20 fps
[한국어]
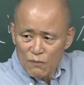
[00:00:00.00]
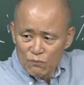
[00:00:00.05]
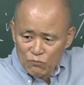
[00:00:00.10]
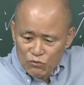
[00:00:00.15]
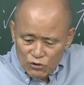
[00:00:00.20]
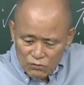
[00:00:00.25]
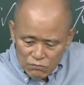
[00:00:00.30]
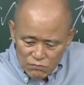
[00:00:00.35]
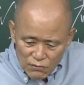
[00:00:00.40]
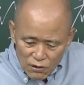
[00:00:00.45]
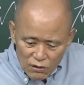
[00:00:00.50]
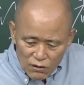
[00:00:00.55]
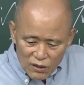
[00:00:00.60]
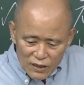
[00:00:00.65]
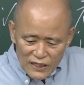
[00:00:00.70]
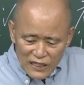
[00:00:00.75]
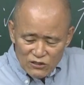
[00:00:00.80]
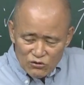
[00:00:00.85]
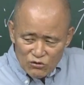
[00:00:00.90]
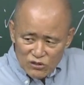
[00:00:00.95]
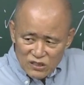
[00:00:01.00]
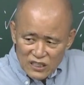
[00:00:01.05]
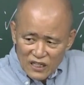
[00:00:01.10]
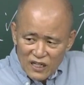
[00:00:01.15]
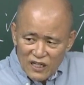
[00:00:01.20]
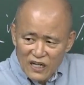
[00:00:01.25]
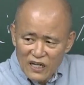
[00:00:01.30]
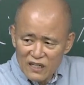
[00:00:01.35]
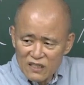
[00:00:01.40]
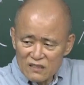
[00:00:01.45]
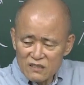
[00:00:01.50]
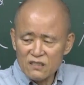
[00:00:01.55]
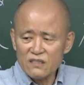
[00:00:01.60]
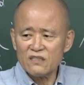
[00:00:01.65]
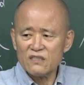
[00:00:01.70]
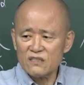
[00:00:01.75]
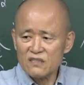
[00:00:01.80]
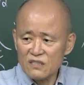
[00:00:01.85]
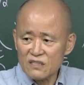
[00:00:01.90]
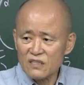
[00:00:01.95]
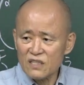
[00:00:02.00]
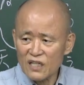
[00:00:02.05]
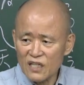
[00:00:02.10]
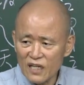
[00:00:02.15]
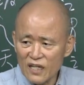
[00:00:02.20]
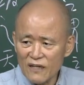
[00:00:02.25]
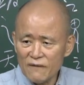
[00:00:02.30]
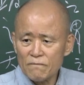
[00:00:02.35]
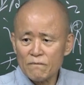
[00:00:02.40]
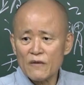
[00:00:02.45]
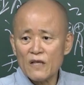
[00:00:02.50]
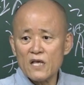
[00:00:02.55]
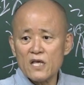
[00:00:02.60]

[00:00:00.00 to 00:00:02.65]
문명을 가지고 살아가는 너희들이